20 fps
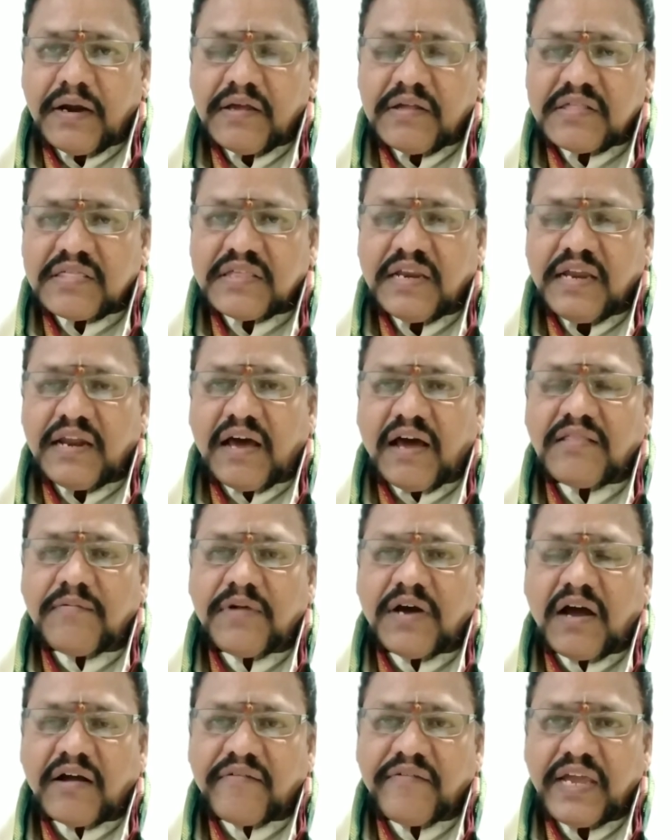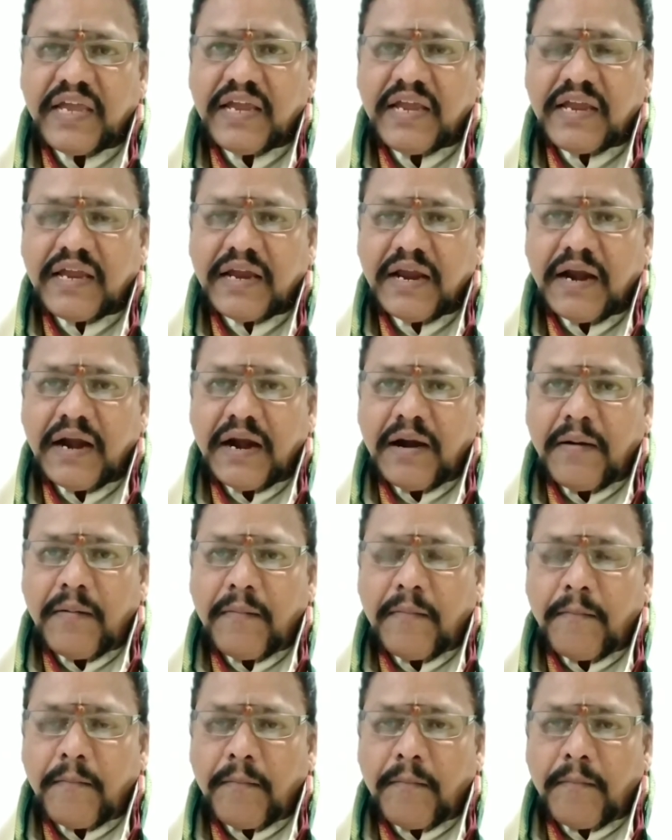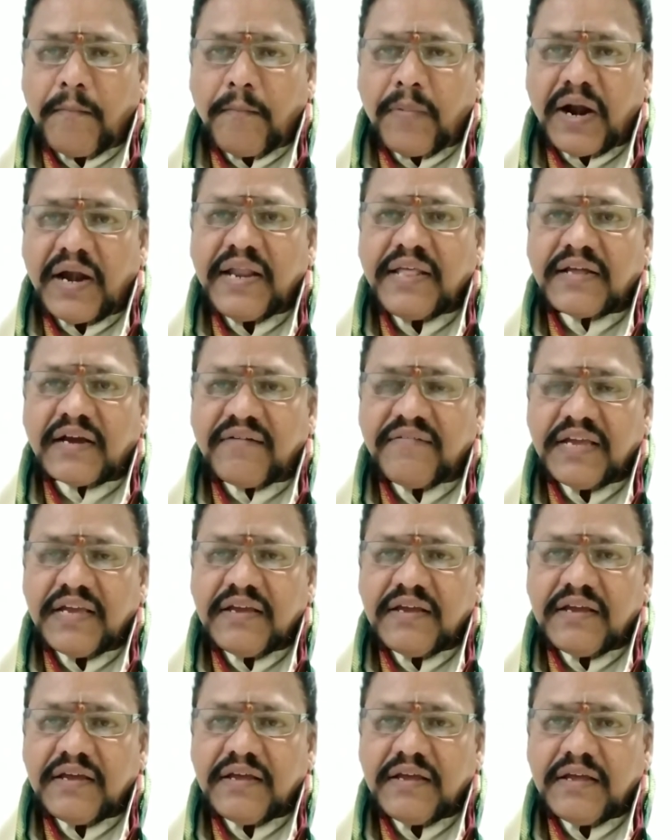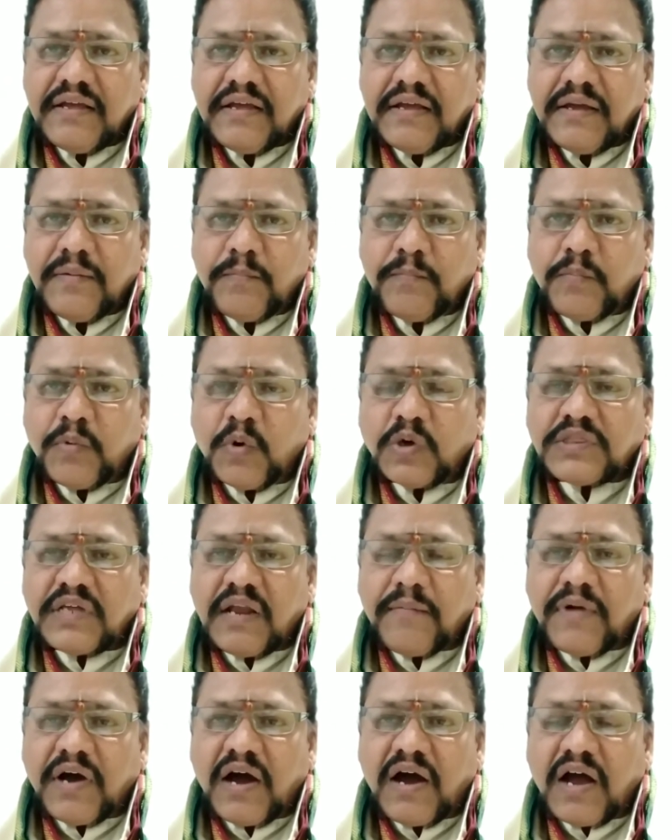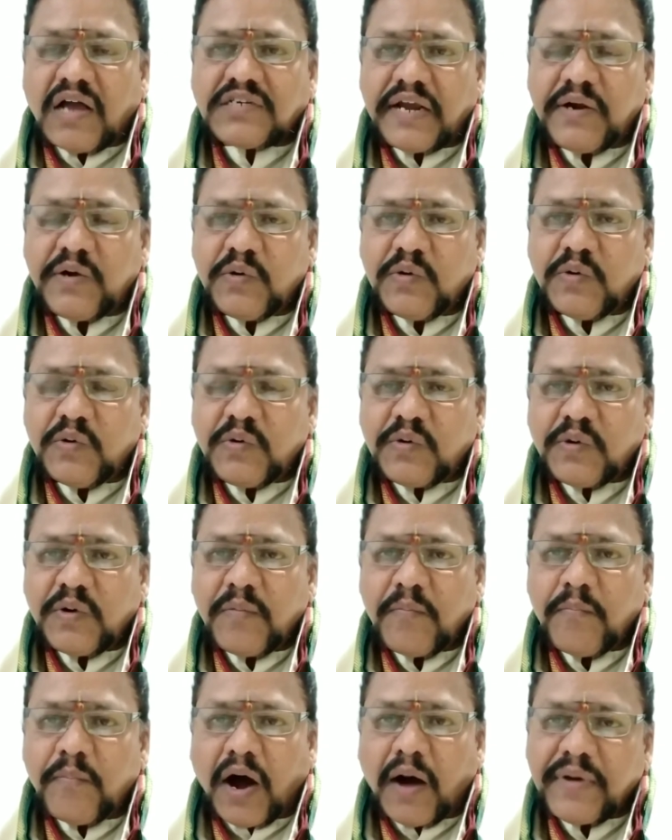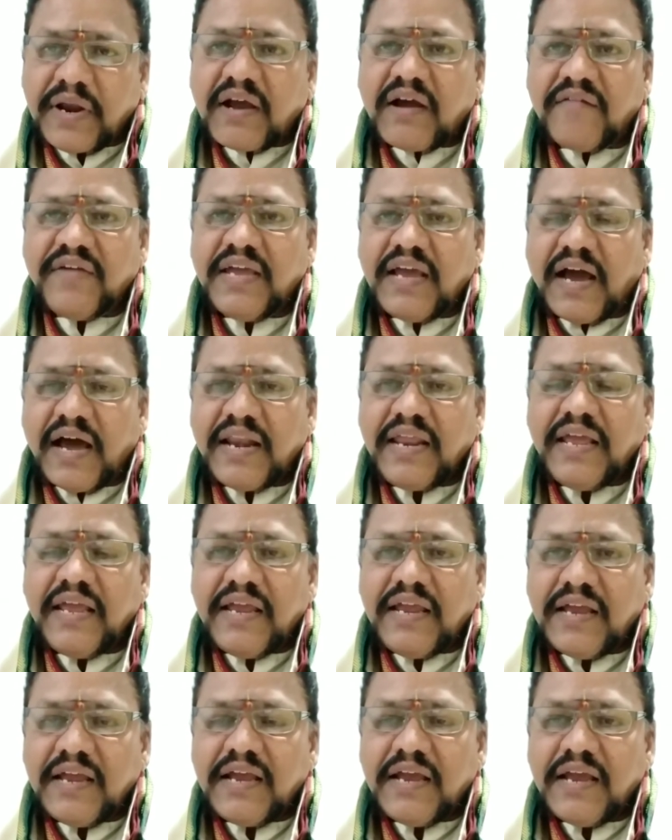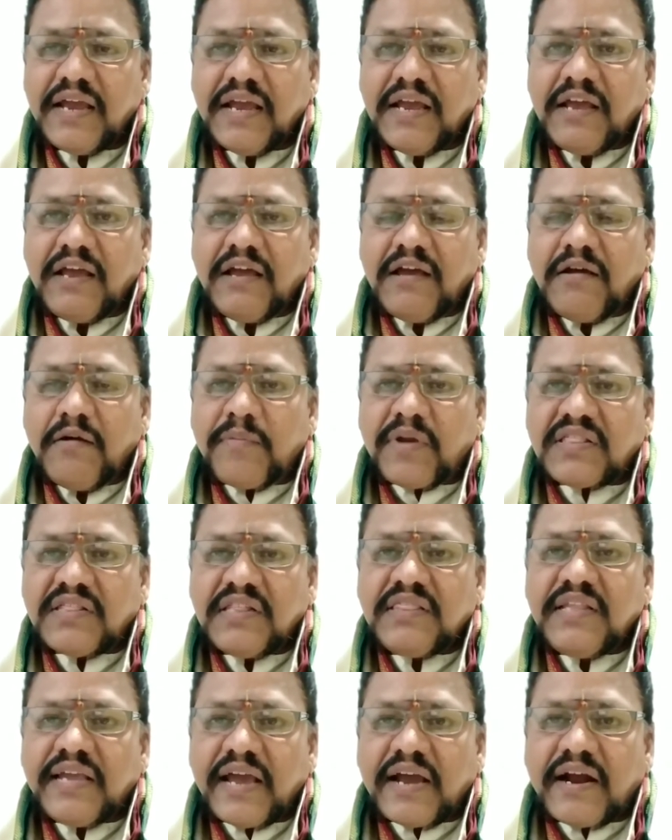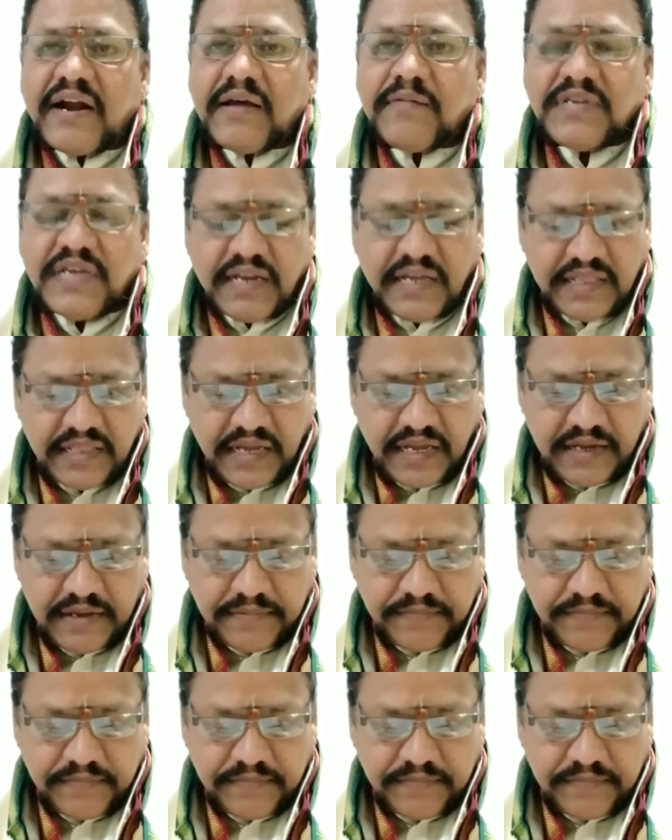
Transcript: శ్రీనాథ మహాకవి పండిత కవి పోతన మహాశయుడు పామర కవి అని ప్రసిద్ధికి ఎక్కడం జరిగింది